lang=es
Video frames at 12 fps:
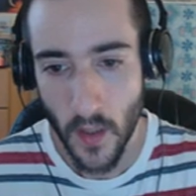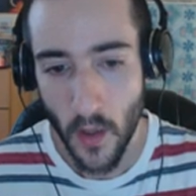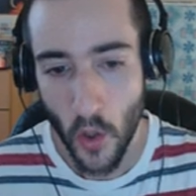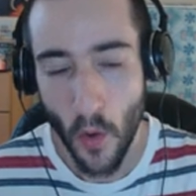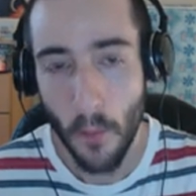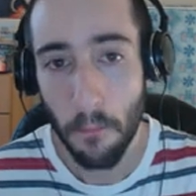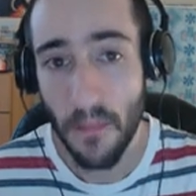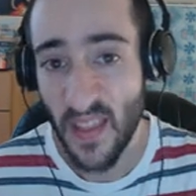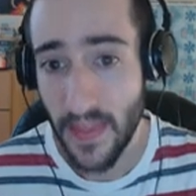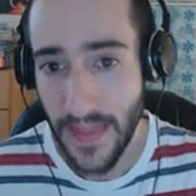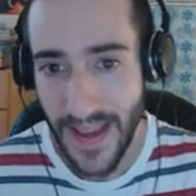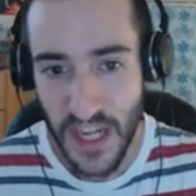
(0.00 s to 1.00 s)
Como
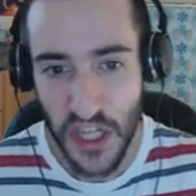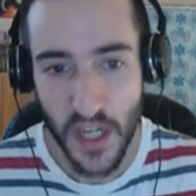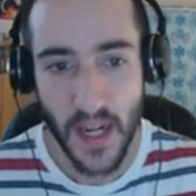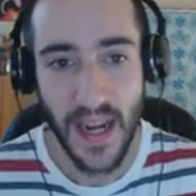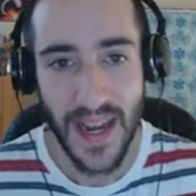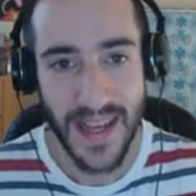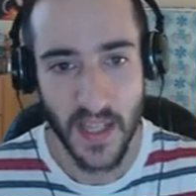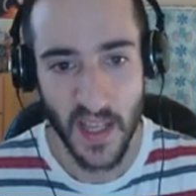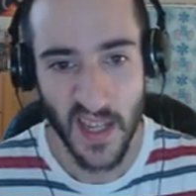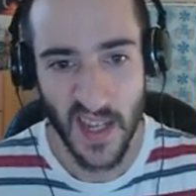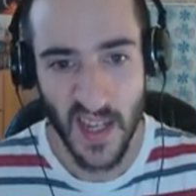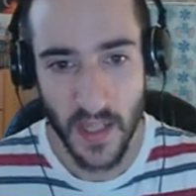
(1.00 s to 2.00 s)
vintage,
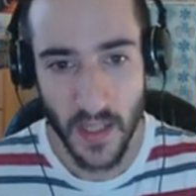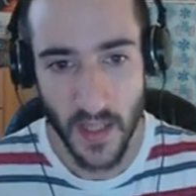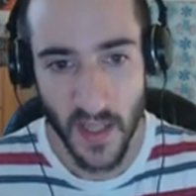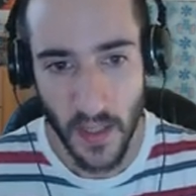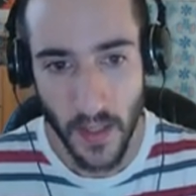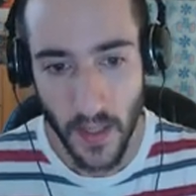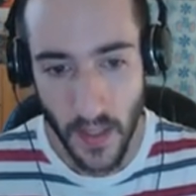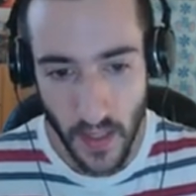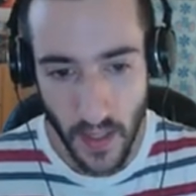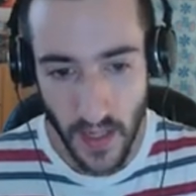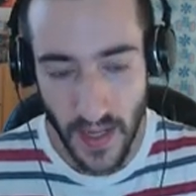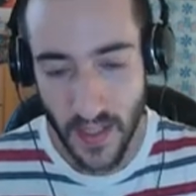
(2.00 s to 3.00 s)
clásicas,
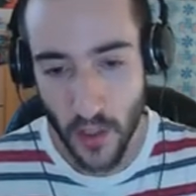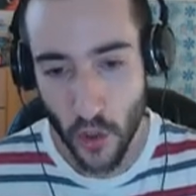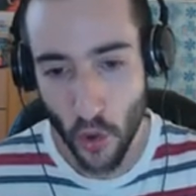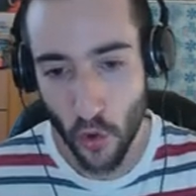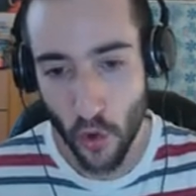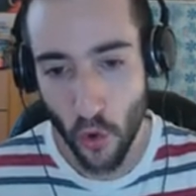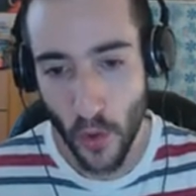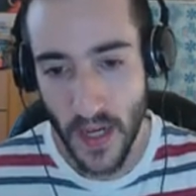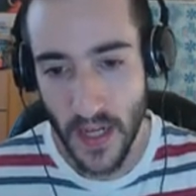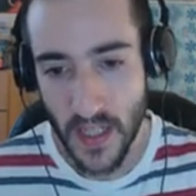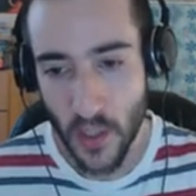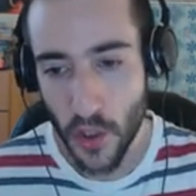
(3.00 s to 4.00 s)
eh, las
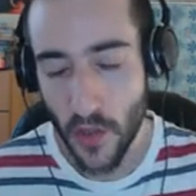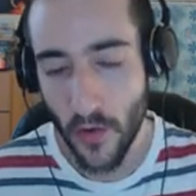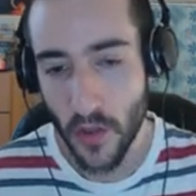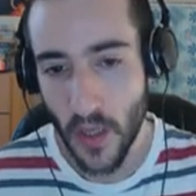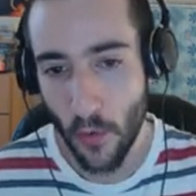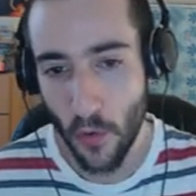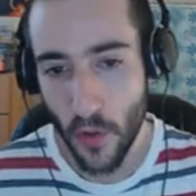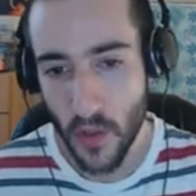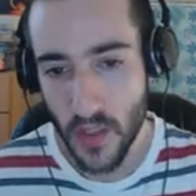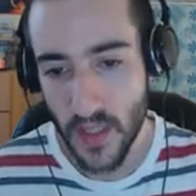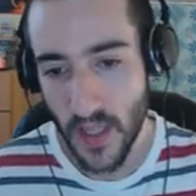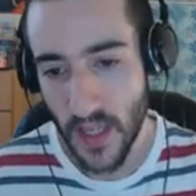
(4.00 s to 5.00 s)
estructuras de los
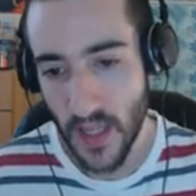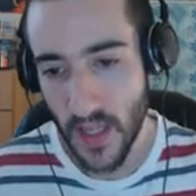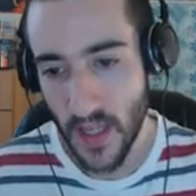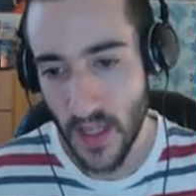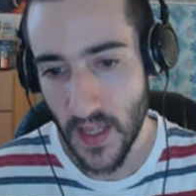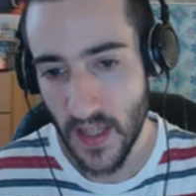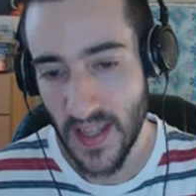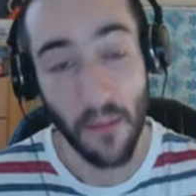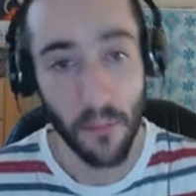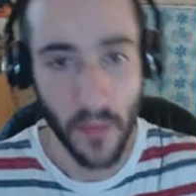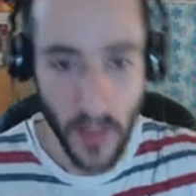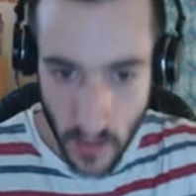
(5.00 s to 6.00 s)
dinosaurios de
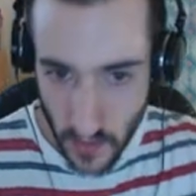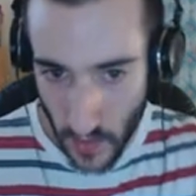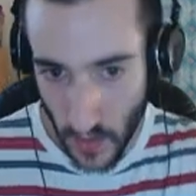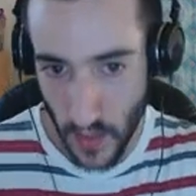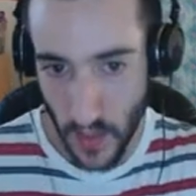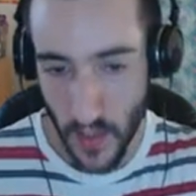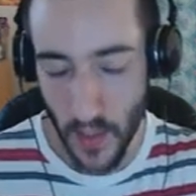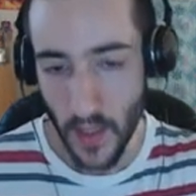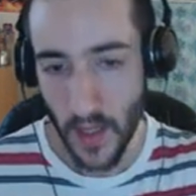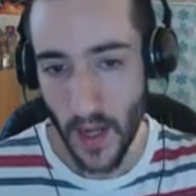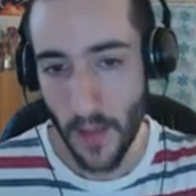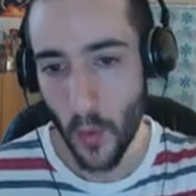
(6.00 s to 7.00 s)
antes, de
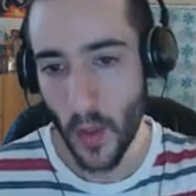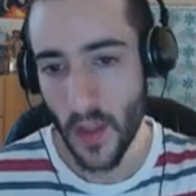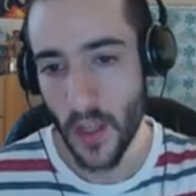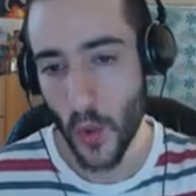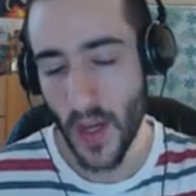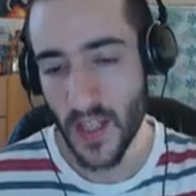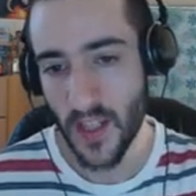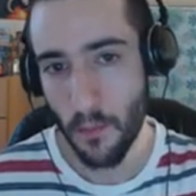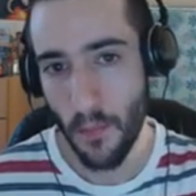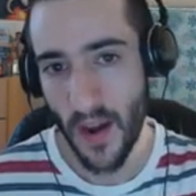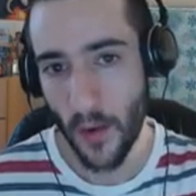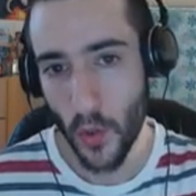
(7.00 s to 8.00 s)
la época de Jurassic
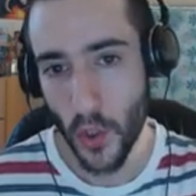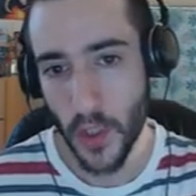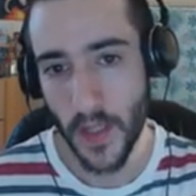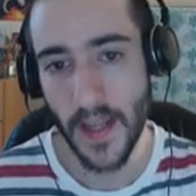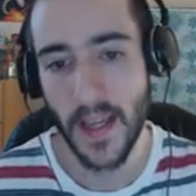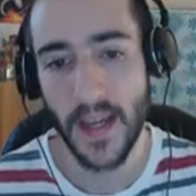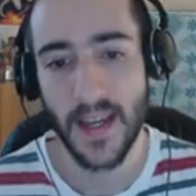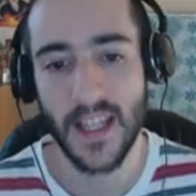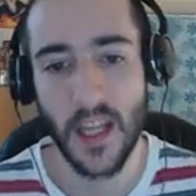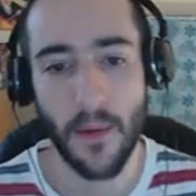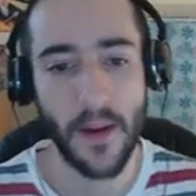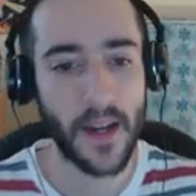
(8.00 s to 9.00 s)
Park, cuando se creía que
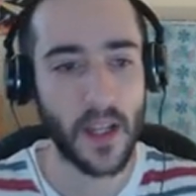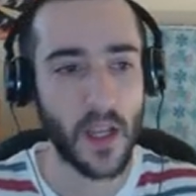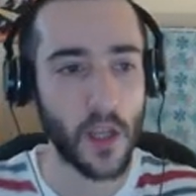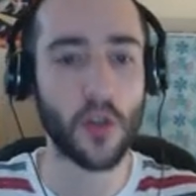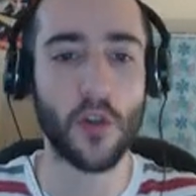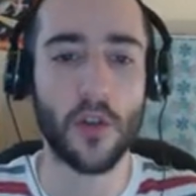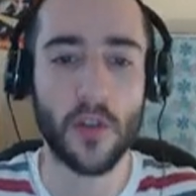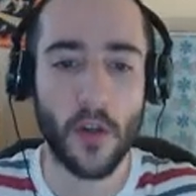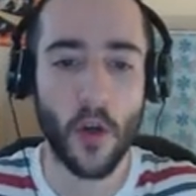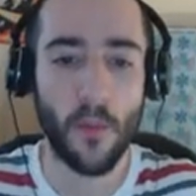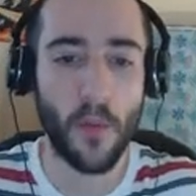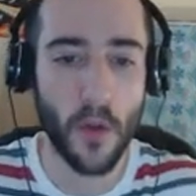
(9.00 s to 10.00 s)
estaban erguidos los
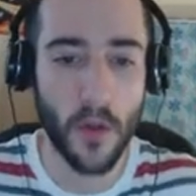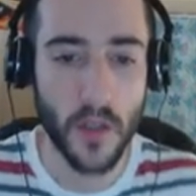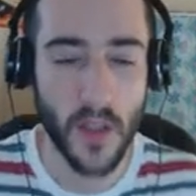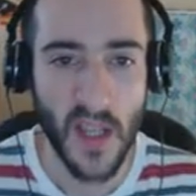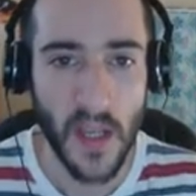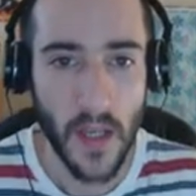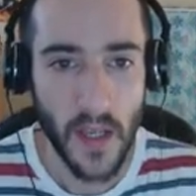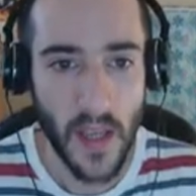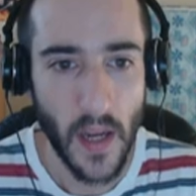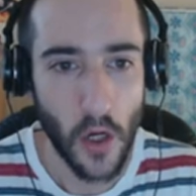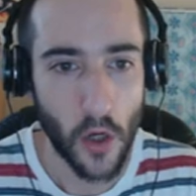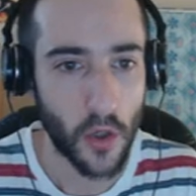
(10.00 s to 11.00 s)
terópodos,
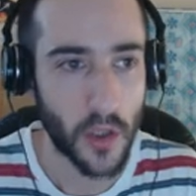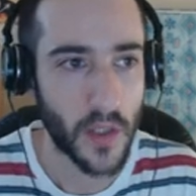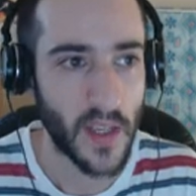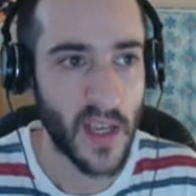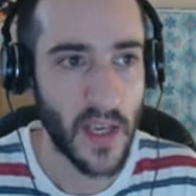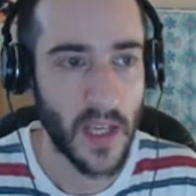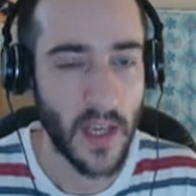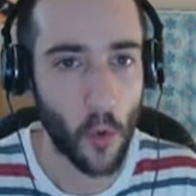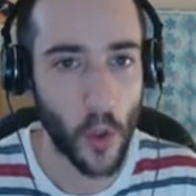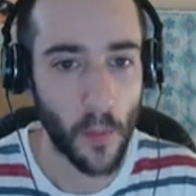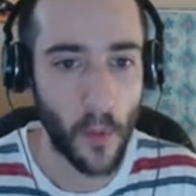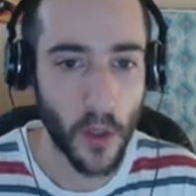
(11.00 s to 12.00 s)
que los eh,
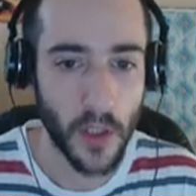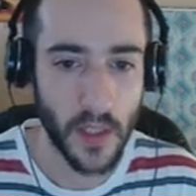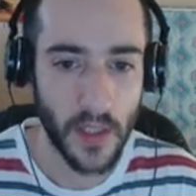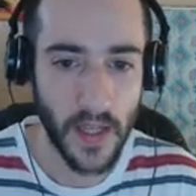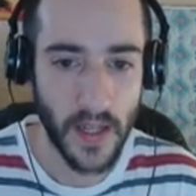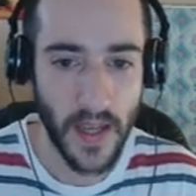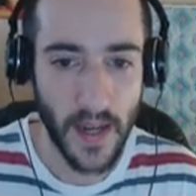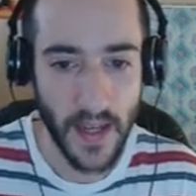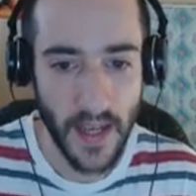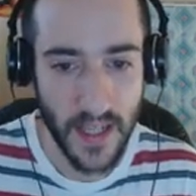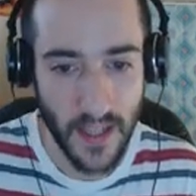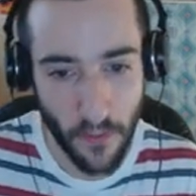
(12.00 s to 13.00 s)
saurópodos tenían
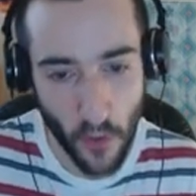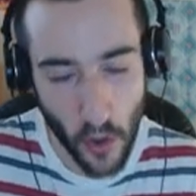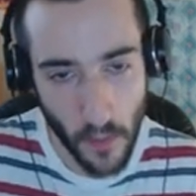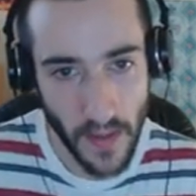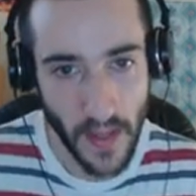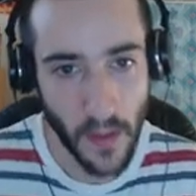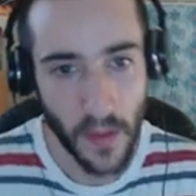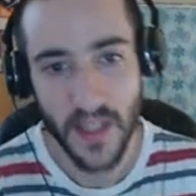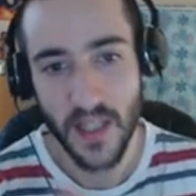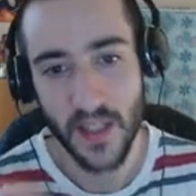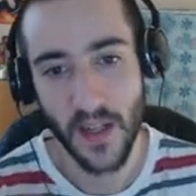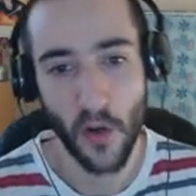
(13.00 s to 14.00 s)
esa forma de
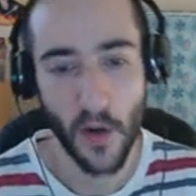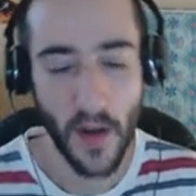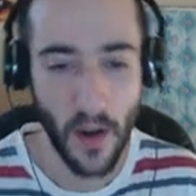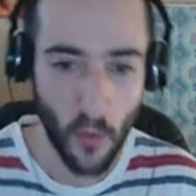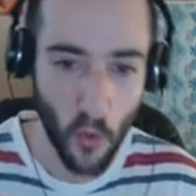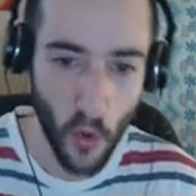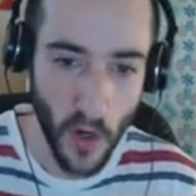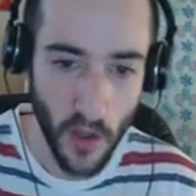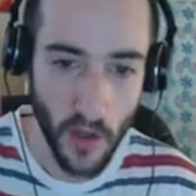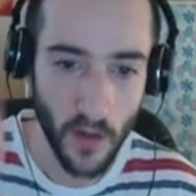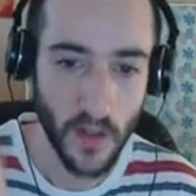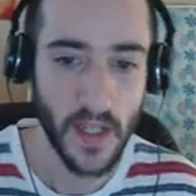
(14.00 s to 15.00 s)
cisne, ¿no? En el
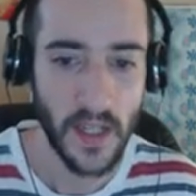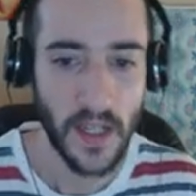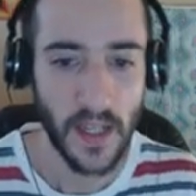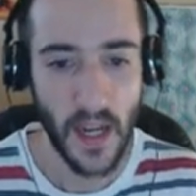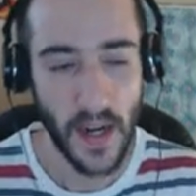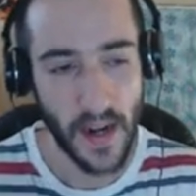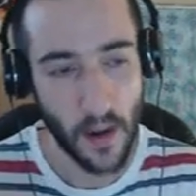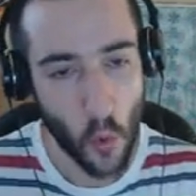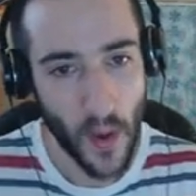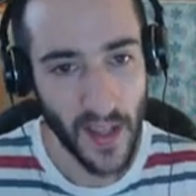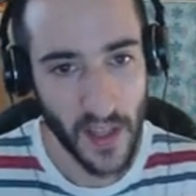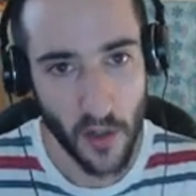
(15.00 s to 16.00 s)
cuello, que eran
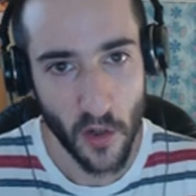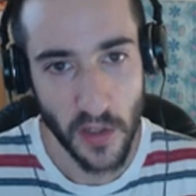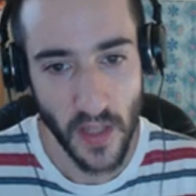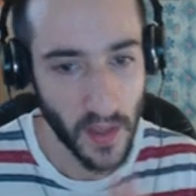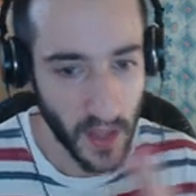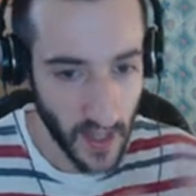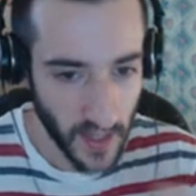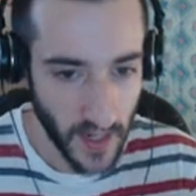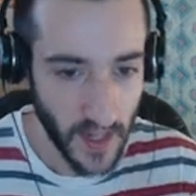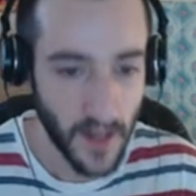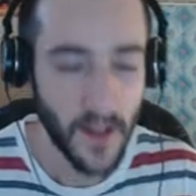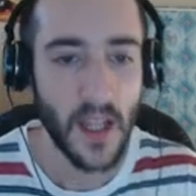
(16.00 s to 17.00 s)
acuáticos,
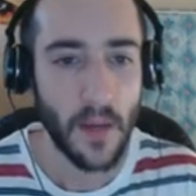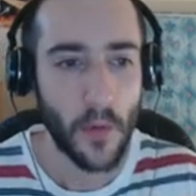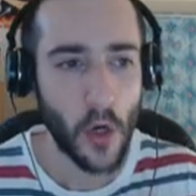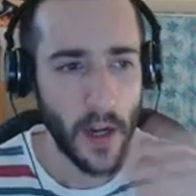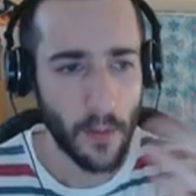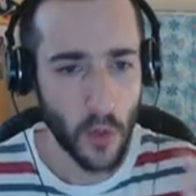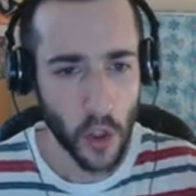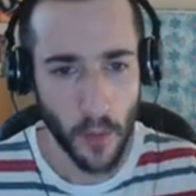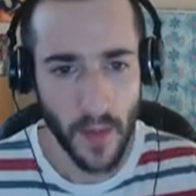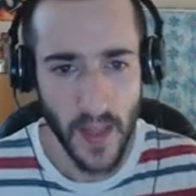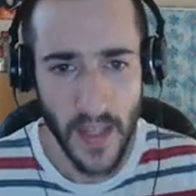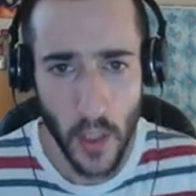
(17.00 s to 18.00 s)
etcétera. Pero iremos
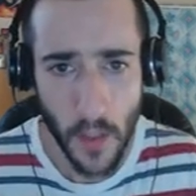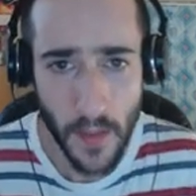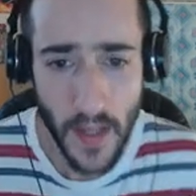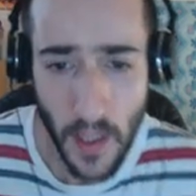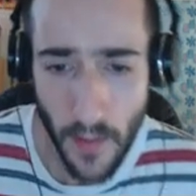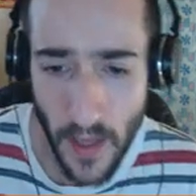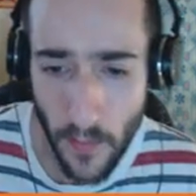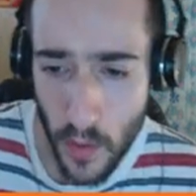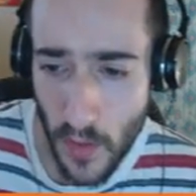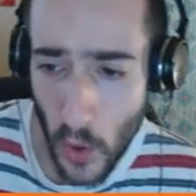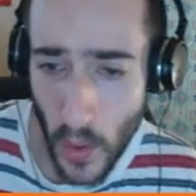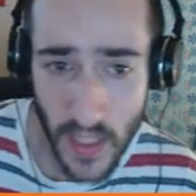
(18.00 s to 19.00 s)
comentando a medida que vayamos
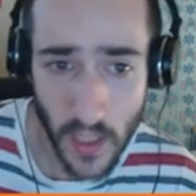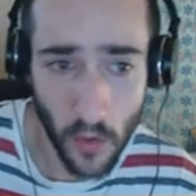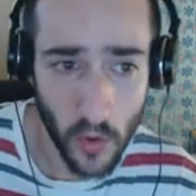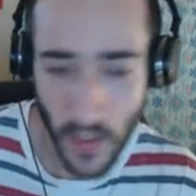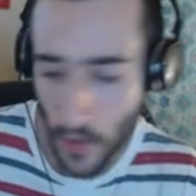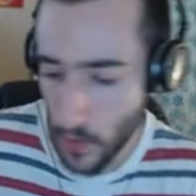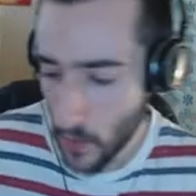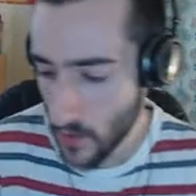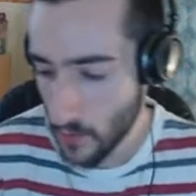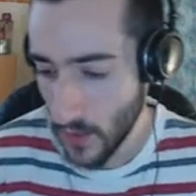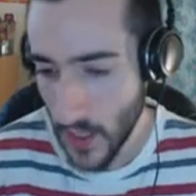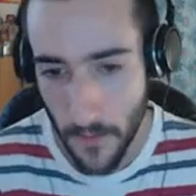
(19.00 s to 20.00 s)
viendo las ilustraciones,
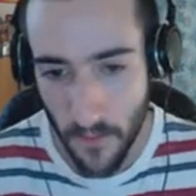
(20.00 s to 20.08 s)
¿vale?